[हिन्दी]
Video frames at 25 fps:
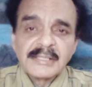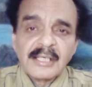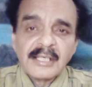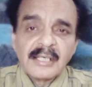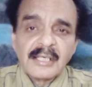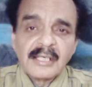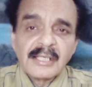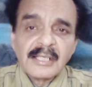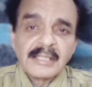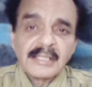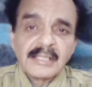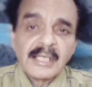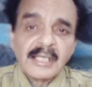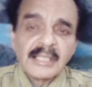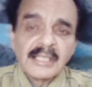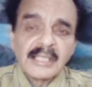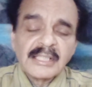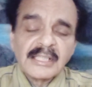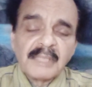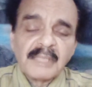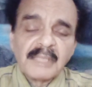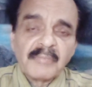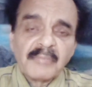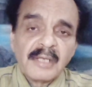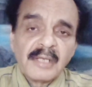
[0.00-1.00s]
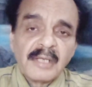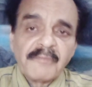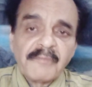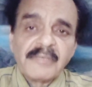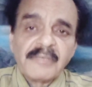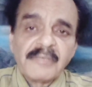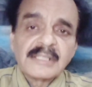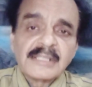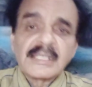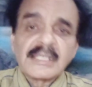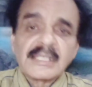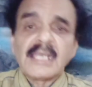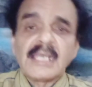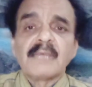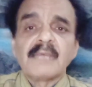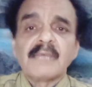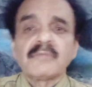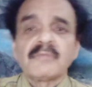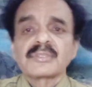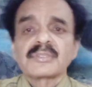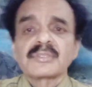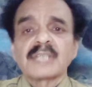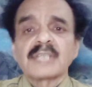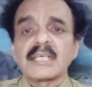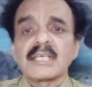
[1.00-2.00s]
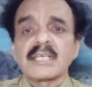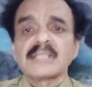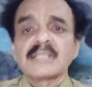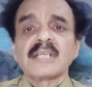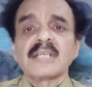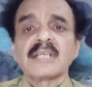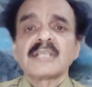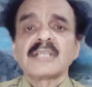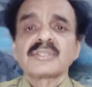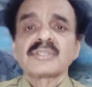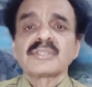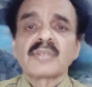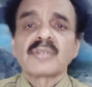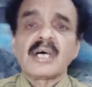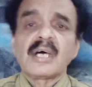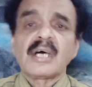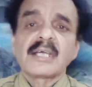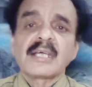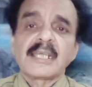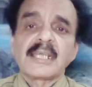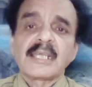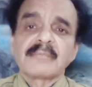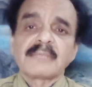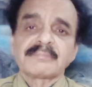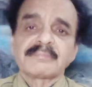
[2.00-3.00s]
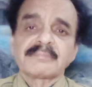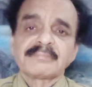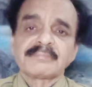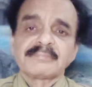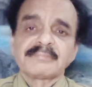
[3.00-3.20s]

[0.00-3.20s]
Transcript: जा रहा था कि ये मुलवस है वो सारी जान छुड़ा गए